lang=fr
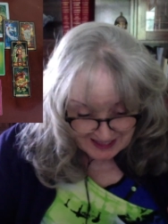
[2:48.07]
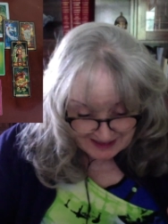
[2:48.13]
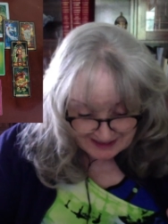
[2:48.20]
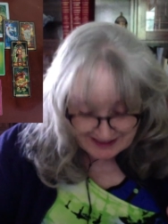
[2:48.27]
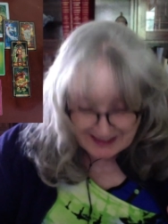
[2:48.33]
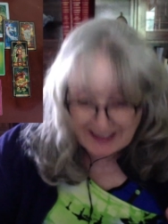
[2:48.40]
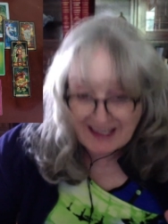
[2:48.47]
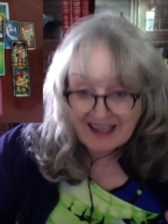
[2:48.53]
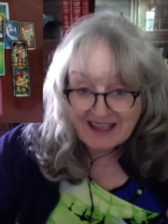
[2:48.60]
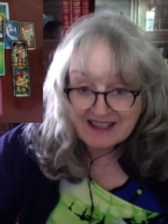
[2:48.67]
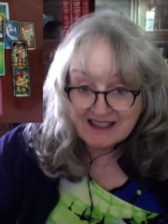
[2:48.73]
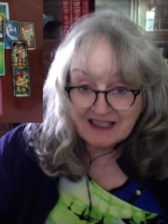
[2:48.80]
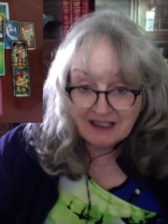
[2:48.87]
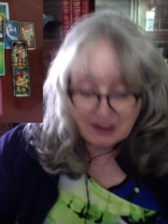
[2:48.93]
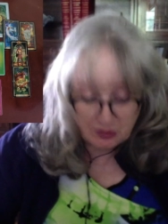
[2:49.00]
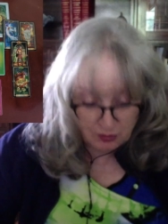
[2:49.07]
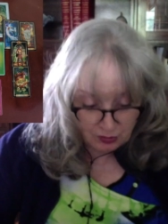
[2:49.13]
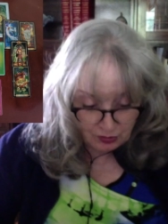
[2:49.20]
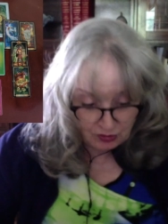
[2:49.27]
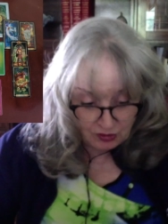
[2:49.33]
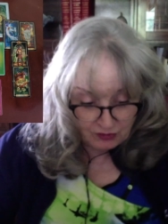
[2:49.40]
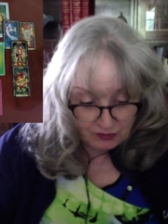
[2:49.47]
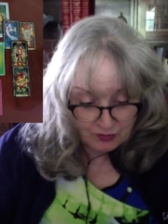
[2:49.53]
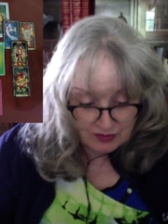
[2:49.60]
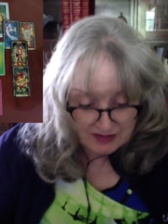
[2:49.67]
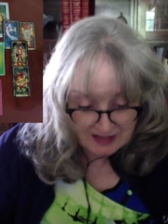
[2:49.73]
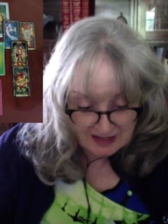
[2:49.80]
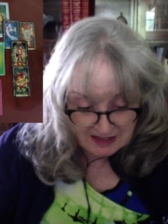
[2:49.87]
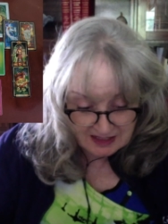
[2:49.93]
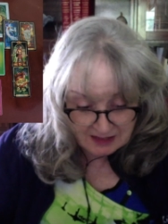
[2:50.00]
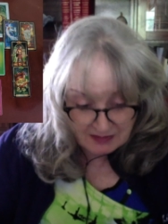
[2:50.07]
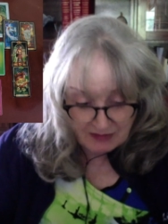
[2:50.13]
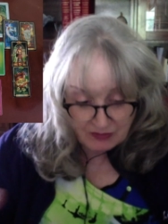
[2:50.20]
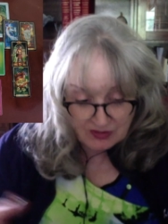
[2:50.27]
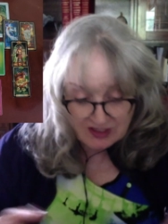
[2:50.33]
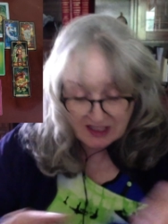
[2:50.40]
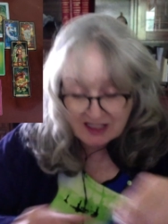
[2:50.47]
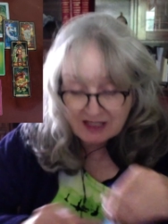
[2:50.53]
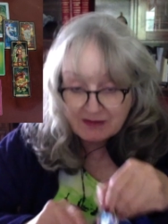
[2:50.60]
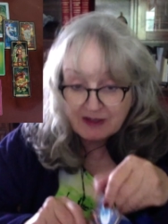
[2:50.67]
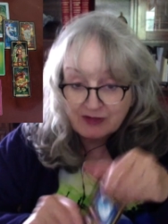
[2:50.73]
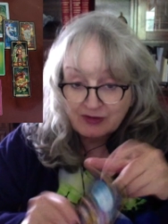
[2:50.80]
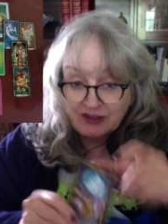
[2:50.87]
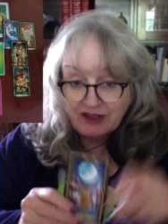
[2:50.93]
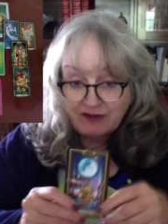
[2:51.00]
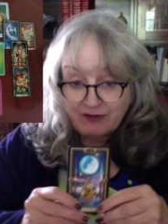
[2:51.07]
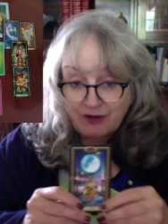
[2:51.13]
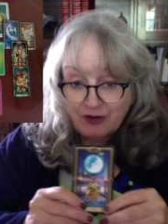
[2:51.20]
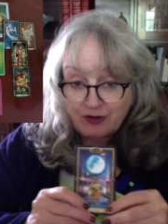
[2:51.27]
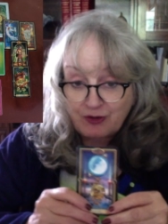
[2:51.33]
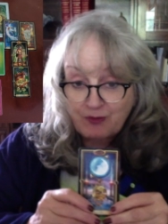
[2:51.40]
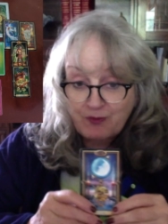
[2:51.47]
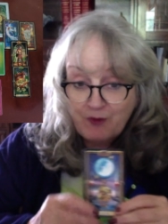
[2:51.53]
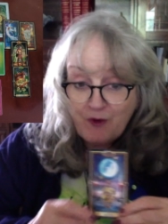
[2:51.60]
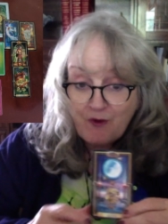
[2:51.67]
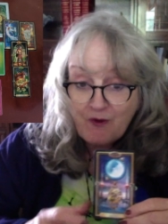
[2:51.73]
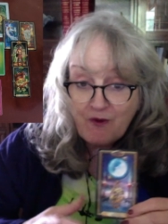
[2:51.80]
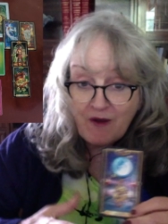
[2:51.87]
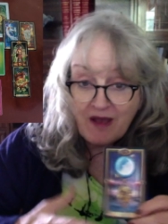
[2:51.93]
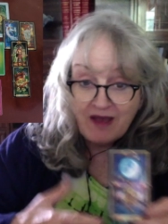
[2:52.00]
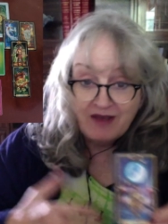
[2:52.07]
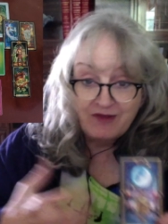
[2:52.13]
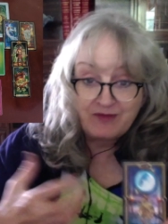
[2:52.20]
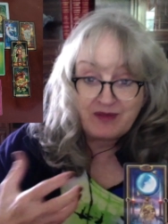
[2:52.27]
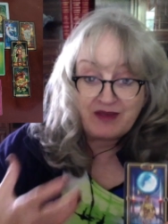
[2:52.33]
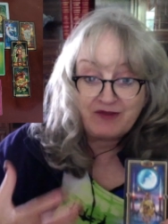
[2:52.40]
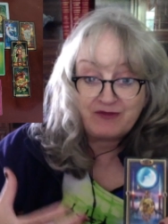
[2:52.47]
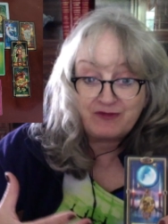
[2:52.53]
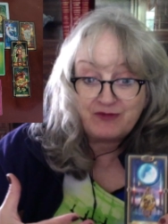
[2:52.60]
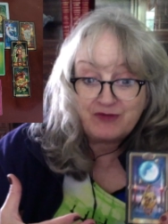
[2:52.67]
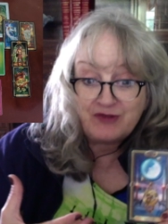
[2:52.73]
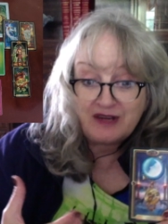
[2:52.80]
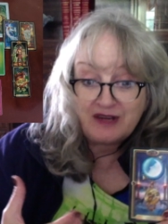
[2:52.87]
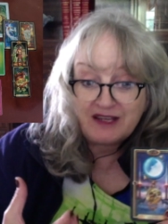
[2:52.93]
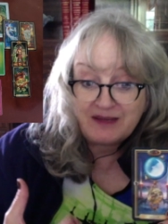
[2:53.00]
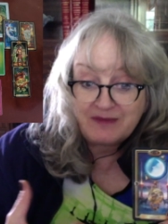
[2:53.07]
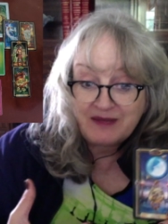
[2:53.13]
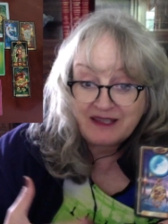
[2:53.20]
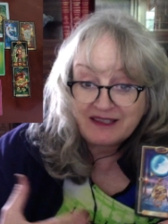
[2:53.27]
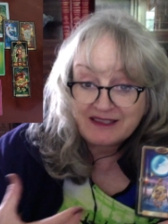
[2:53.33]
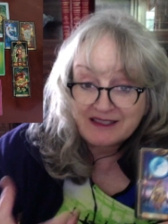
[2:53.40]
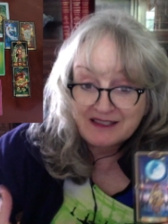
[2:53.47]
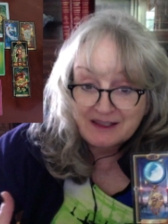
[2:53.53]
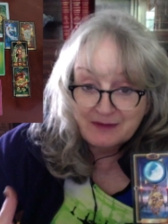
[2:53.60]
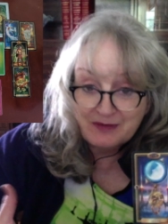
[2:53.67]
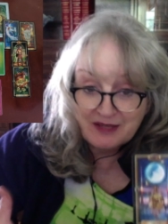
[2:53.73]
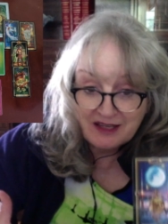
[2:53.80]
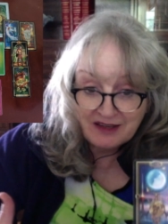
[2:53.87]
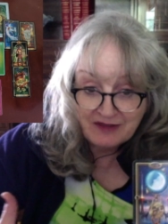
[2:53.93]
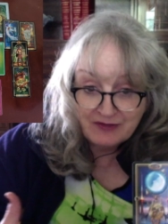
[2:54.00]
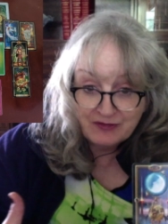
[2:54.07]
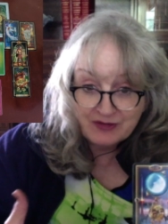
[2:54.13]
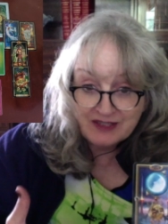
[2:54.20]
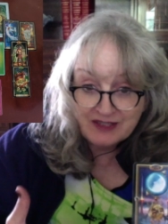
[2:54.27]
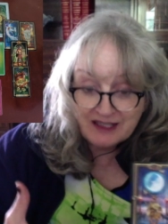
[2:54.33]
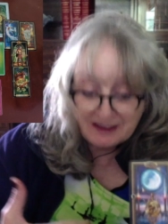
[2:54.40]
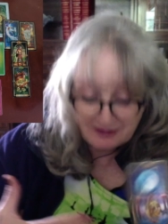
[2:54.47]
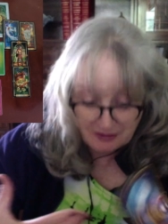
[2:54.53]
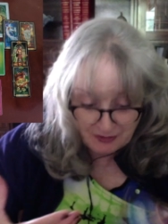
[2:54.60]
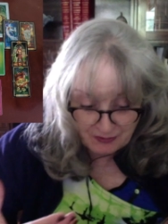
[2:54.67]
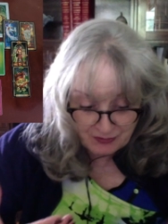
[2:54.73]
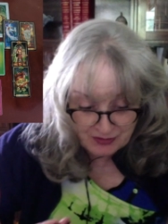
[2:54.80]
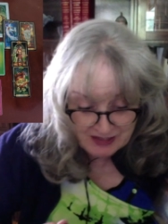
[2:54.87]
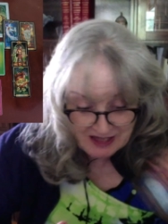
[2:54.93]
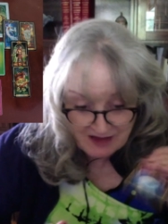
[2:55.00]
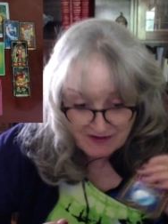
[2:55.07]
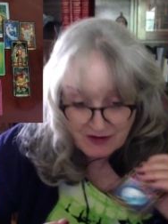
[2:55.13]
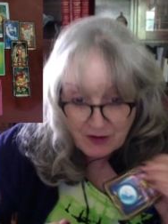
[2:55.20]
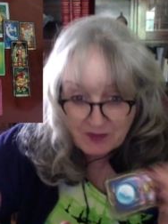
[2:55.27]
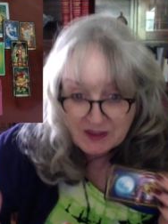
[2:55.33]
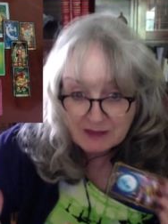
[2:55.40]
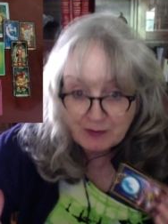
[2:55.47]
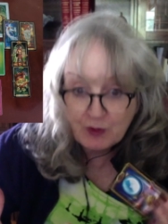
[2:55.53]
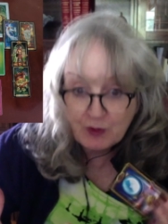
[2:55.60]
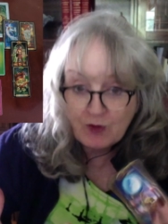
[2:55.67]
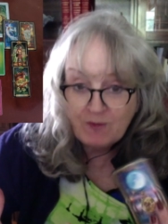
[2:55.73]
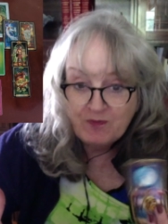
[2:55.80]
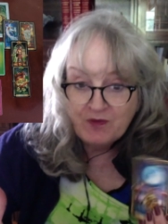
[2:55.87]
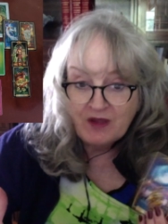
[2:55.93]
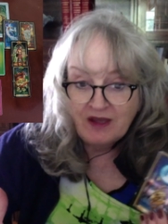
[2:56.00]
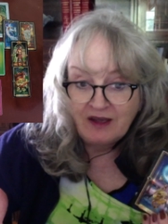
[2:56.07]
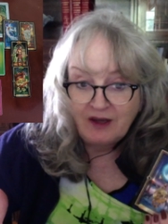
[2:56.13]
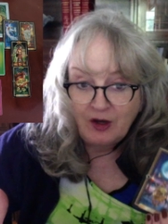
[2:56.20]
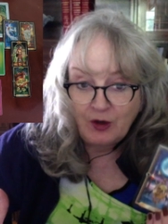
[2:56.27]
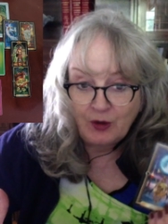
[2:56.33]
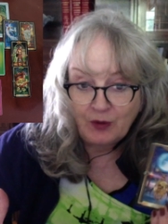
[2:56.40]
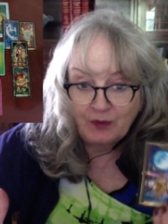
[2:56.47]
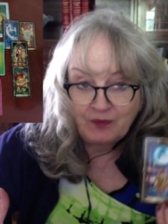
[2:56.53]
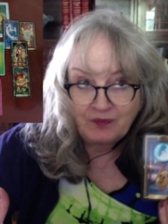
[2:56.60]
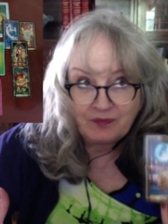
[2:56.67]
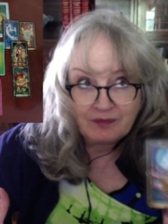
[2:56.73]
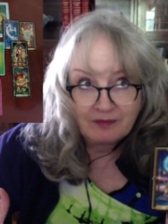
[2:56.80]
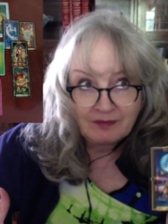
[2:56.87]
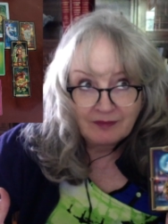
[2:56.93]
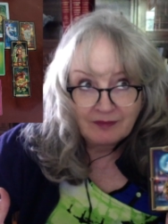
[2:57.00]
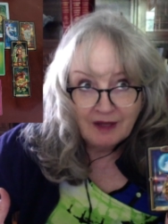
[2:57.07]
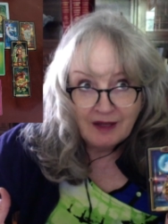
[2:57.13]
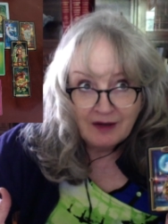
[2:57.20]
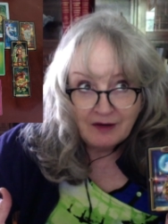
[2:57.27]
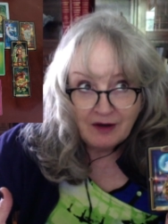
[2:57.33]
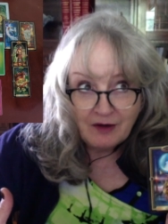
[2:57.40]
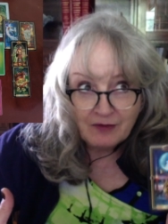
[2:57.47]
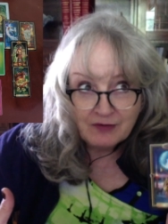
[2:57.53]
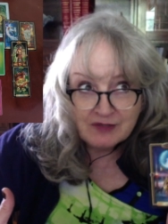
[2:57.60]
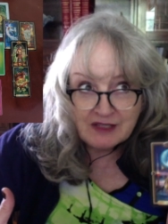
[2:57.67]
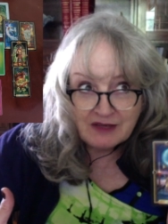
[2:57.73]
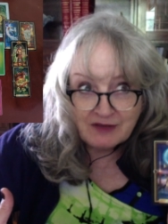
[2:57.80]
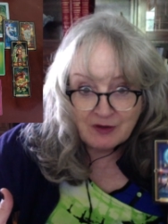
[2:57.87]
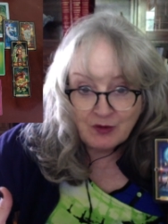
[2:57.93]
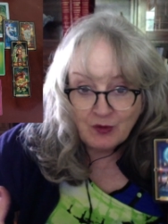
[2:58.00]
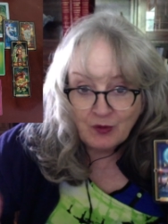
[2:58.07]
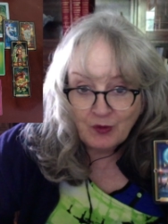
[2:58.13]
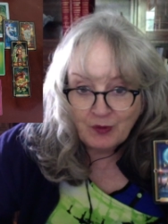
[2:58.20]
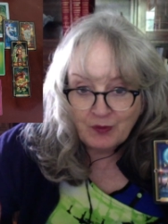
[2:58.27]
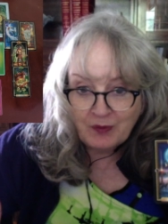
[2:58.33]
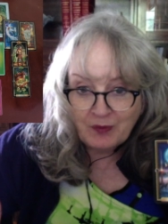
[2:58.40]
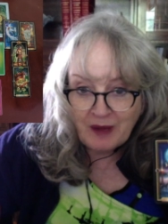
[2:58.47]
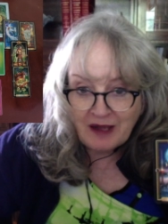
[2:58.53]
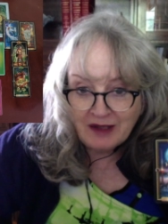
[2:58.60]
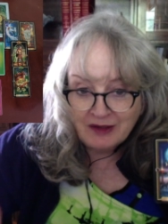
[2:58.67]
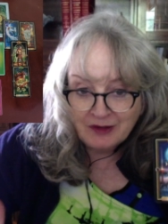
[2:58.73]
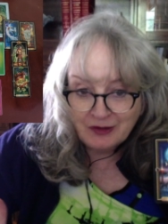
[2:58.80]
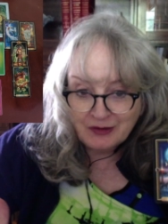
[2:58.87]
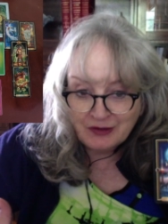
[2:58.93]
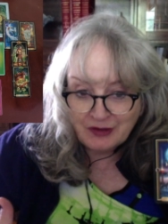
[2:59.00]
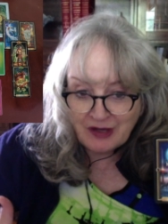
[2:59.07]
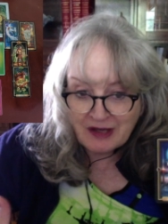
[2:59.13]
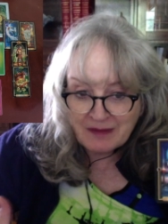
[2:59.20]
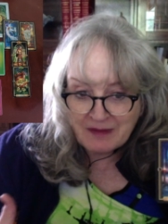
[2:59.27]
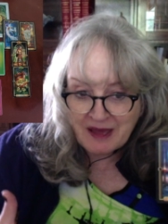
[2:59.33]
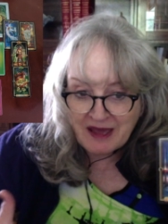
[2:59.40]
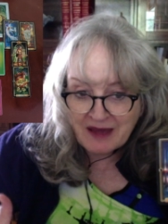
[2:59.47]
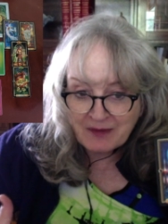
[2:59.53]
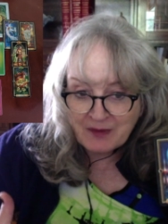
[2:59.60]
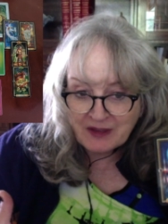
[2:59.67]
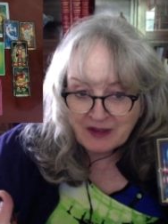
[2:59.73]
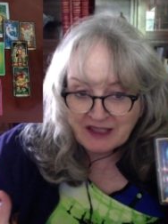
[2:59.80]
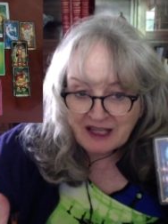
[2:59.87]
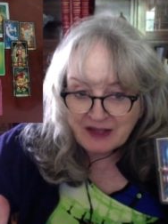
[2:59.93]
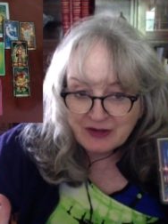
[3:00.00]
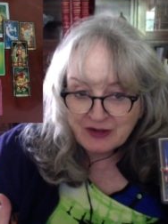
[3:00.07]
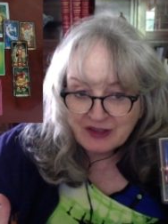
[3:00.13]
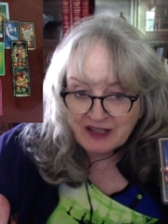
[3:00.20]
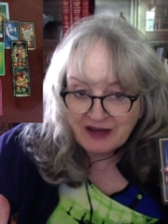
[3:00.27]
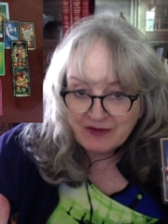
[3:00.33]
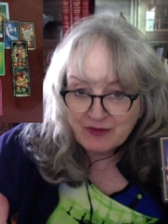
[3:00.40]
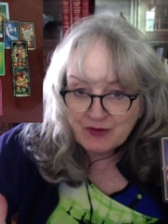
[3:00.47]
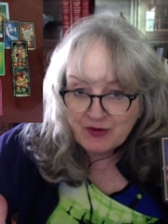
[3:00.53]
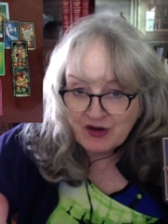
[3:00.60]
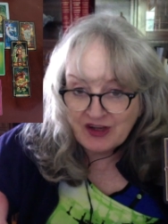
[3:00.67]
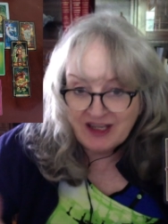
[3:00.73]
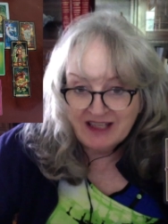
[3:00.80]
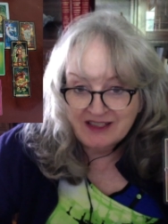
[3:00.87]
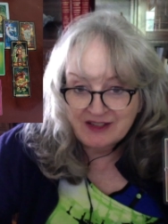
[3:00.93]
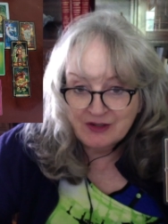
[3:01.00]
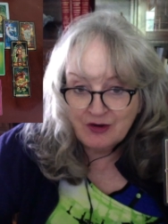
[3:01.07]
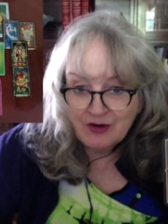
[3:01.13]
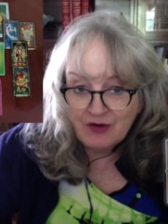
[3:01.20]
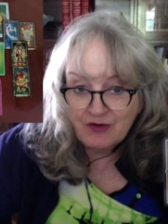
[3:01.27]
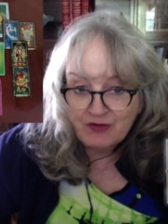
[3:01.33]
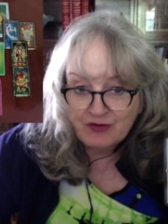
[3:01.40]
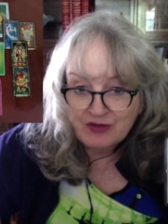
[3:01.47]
très à l'écoute de vos sentiments. Vos sentiments sont à fleur de peau, mais vous les maîtrisez bien. Vous êtes, vous avez un petit peu, euh, vous savez, on, parle de la mère. Peut-être que dans vos relations, vous,